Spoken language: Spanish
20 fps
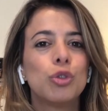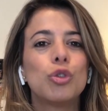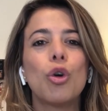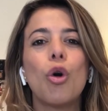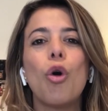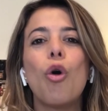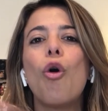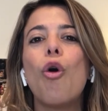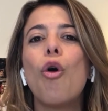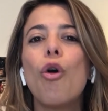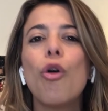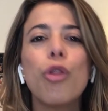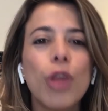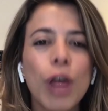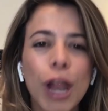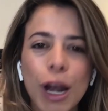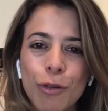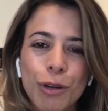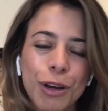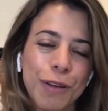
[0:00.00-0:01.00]

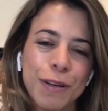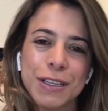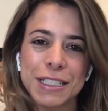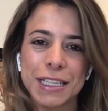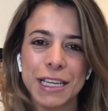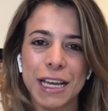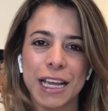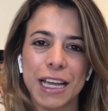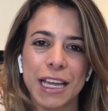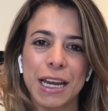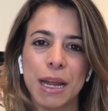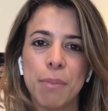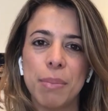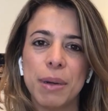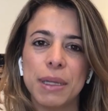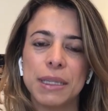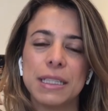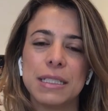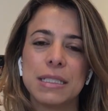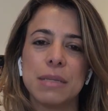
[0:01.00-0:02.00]
toda la universidad quería
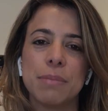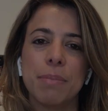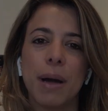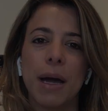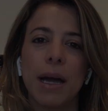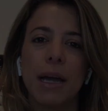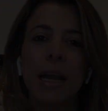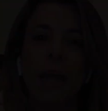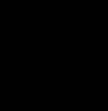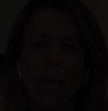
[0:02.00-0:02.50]
participar.